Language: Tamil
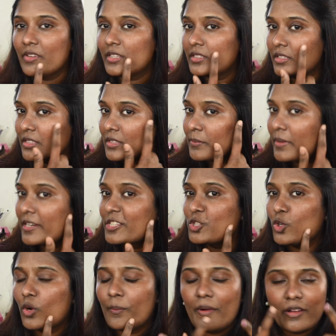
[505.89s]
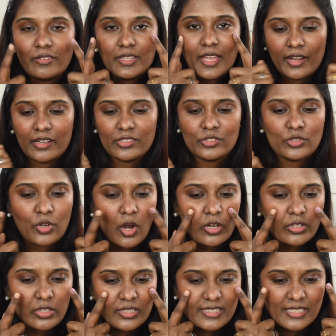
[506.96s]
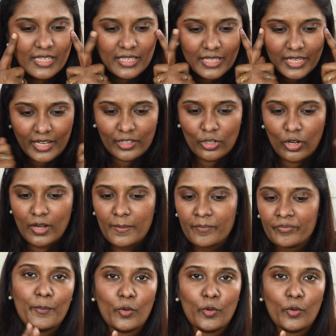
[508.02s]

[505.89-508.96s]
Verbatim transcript: வந்து இந்த மாதிரி ஷோப் ஆகுது அண்ட் இட்ஸ் நாட் ஸ்டிக்கி அட் ஆல்